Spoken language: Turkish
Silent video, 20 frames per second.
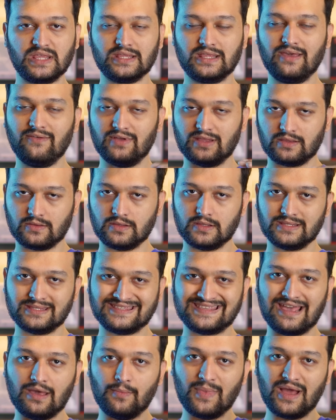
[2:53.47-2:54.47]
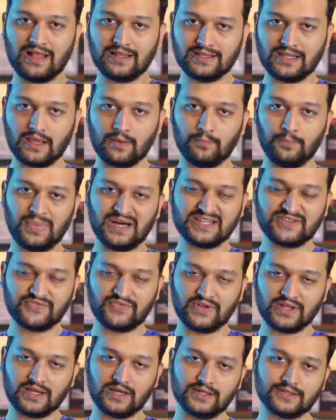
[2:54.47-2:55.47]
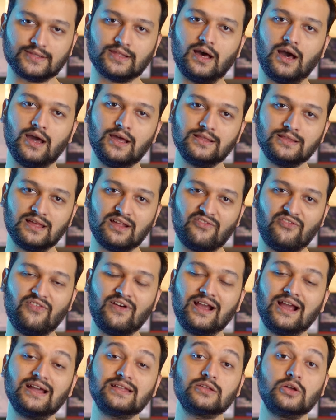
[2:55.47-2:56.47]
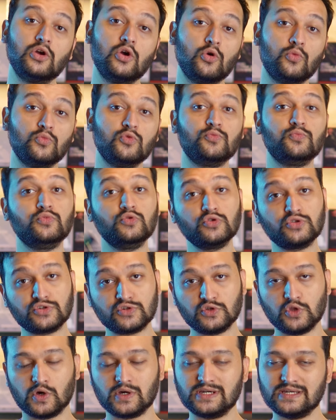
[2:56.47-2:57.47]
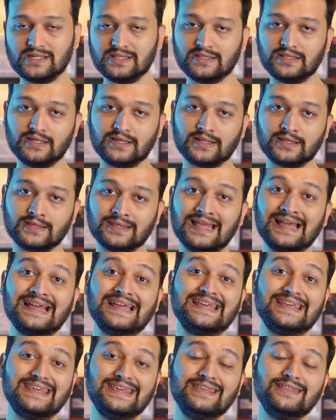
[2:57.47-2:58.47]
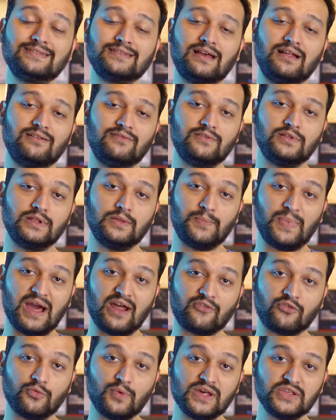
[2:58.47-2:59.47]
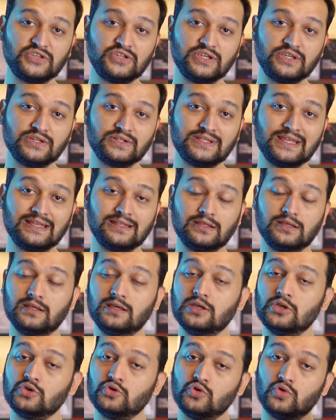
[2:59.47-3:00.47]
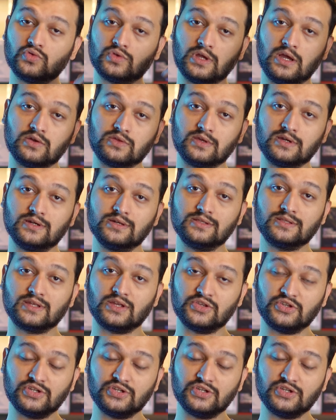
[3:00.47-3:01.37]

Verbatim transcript: evet temelde bas frekansı aynılar fakat bu boost clock hızlarında Intel performans çekirdekleri çok daha yüksek hızlara